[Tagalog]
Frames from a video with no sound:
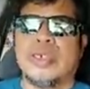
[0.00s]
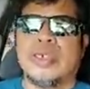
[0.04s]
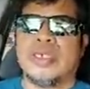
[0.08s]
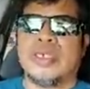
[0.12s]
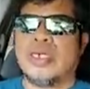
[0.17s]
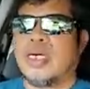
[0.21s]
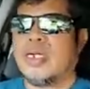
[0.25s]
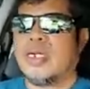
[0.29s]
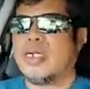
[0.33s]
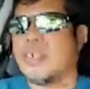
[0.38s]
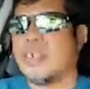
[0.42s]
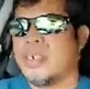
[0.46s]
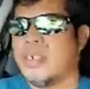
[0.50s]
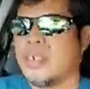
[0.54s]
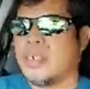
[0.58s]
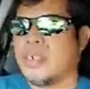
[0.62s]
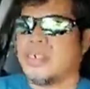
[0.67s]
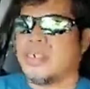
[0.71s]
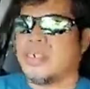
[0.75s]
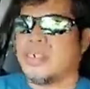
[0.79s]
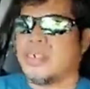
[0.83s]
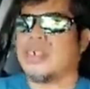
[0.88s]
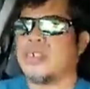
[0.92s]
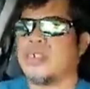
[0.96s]
ano,
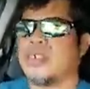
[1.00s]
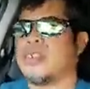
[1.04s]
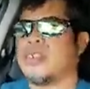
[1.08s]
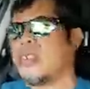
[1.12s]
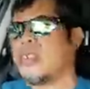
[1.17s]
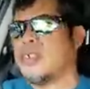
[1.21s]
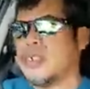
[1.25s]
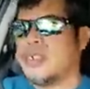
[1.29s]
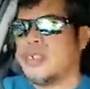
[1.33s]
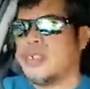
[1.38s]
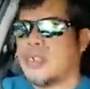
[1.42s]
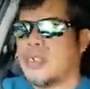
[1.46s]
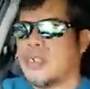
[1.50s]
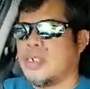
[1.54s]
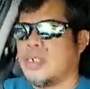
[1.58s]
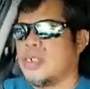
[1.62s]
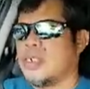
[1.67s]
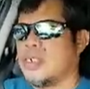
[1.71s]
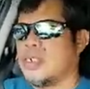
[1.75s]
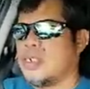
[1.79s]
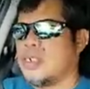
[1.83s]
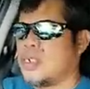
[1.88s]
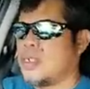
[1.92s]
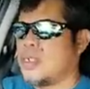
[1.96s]

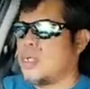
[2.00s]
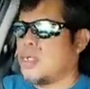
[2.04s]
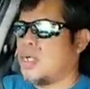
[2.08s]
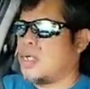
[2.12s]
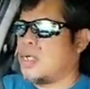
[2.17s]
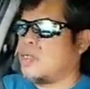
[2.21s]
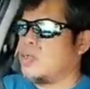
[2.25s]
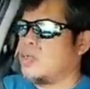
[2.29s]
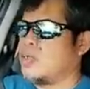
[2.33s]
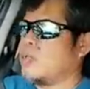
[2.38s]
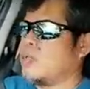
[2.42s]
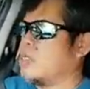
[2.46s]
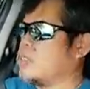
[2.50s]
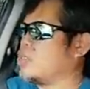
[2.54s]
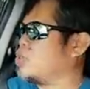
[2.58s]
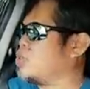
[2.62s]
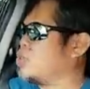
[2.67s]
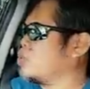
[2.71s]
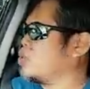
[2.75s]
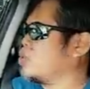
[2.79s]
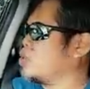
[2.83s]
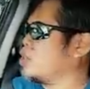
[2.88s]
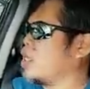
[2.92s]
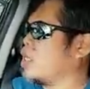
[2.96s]
ano. yung mga
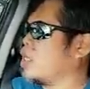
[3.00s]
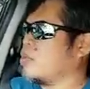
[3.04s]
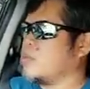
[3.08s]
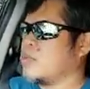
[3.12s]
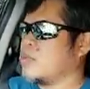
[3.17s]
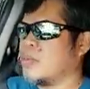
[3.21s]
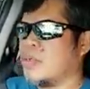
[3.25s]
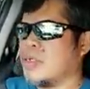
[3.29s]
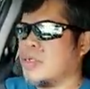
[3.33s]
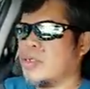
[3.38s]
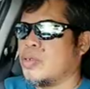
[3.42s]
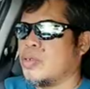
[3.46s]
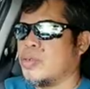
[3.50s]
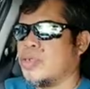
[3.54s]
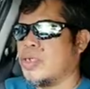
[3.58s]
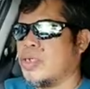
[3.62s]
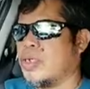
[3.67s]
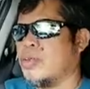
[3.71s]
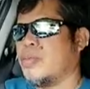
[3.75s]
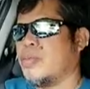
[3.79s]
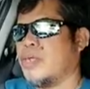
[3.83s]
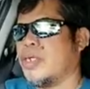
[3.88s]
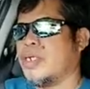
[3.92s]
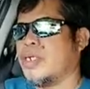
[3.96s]
showtime dyan mga tropa sa
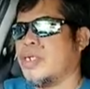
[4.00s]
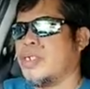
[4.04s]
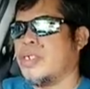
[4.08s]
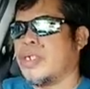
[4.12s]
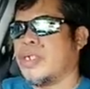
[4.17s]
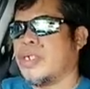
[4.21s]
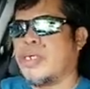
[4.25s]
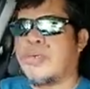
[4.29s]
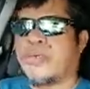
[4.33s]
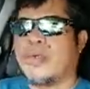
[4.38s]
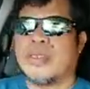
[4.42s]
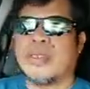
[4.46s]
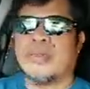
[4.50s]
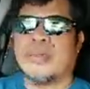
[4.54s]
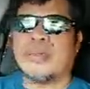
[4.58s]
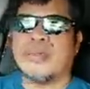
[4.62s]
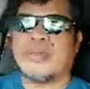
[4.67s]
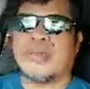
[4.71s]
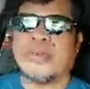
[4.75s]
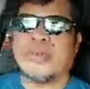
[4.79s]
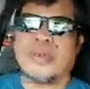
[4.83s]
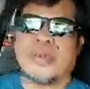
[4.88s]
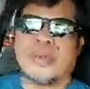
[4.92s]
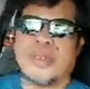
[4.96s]
IBS ayan mga tropa oh.
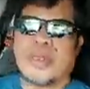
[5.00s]
so